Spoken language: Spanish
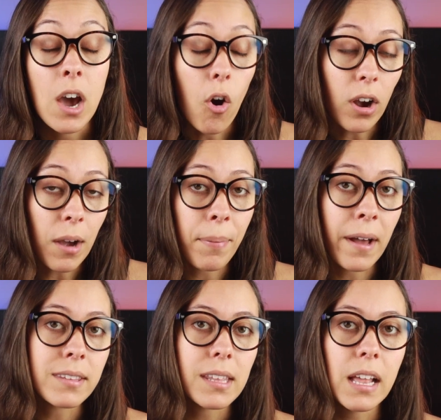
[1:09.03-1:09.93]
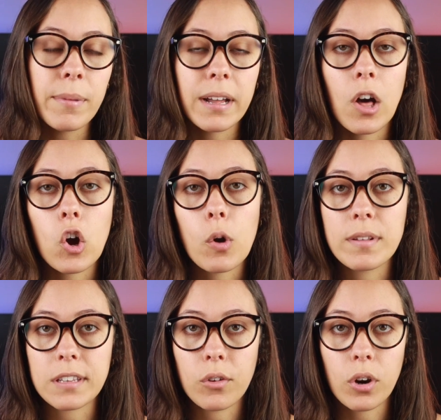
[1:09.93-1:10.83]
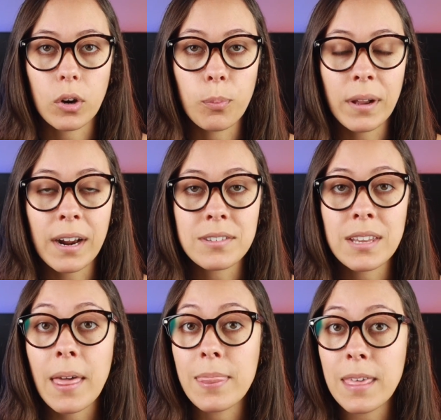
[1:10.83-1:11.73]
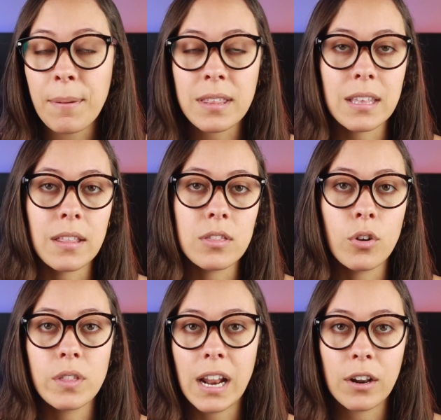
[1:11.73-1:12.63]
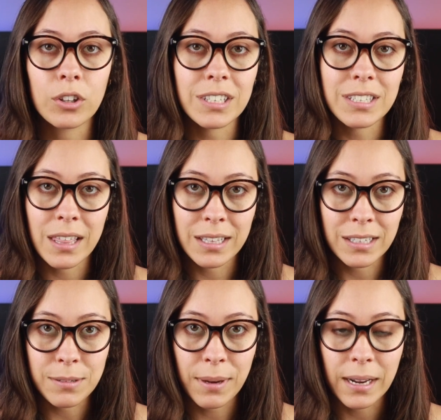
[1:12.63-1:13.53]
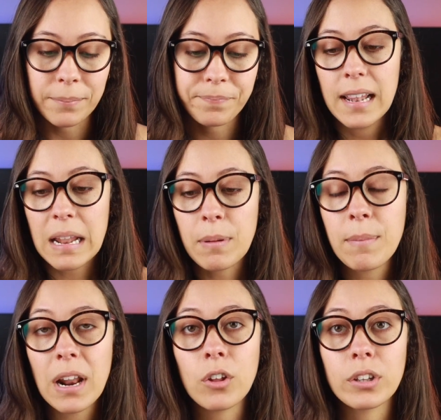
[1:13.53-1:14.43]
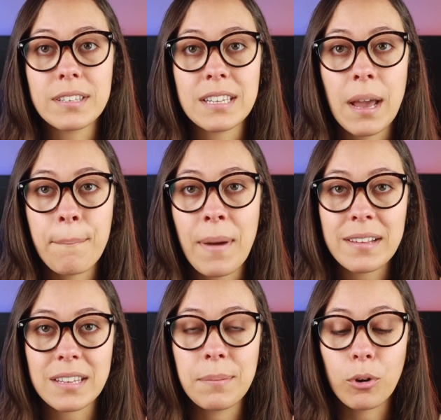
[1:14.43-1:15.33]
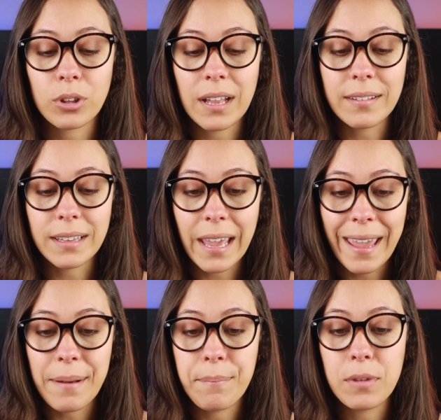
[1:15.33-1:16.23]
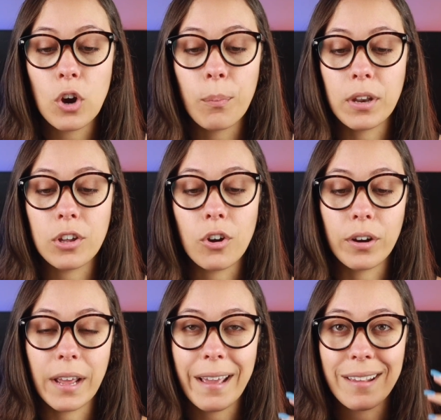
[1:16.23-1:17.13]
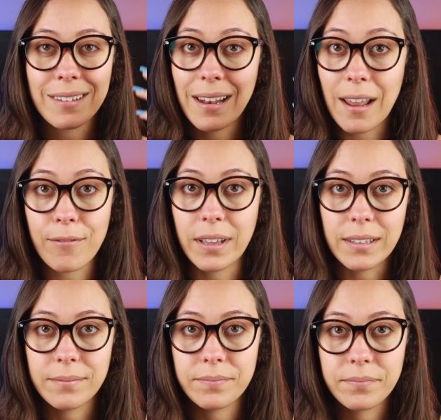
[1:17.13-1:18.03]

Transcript: o capaz el mercado comenzando a recuperarse dependiendo de las noticias de esta semana. La primera noticia más importante en mi opinión es la Fed.